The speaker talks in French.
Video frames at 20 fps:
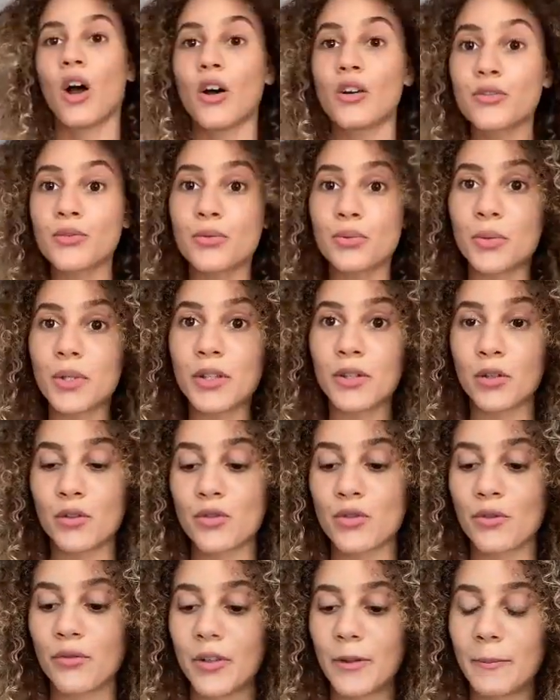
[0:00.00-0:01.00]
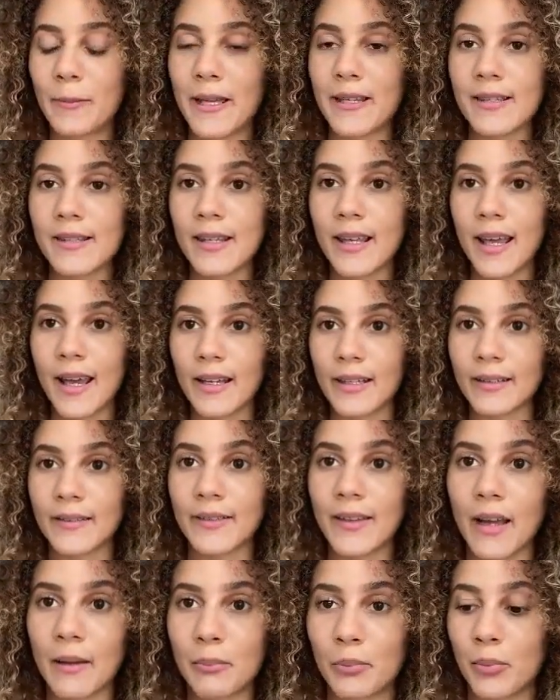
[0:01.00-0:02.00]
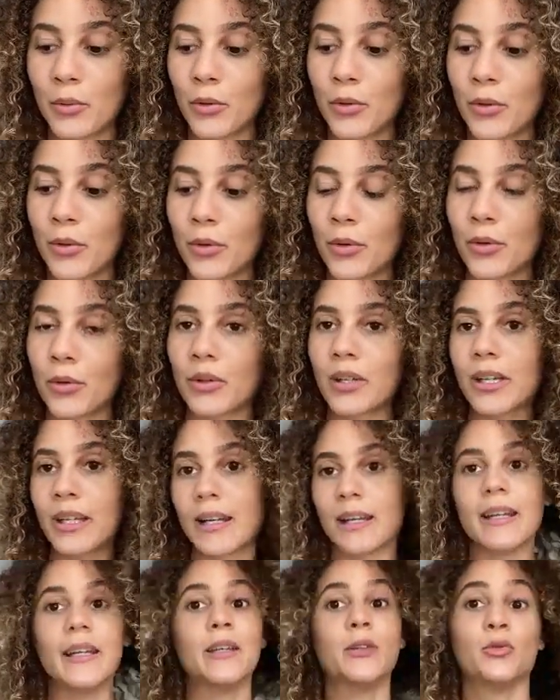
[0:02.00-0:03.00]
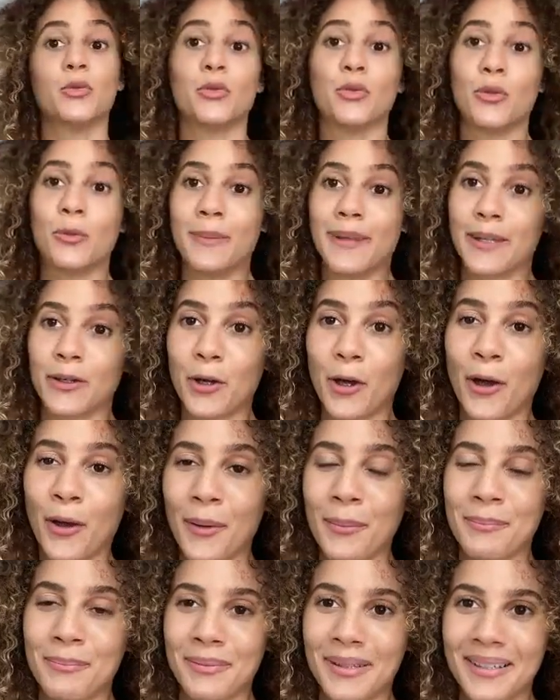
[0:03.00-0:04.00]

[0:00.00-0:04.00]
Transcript: Ensuite, je vais passer à l'étape clé de ce make-up.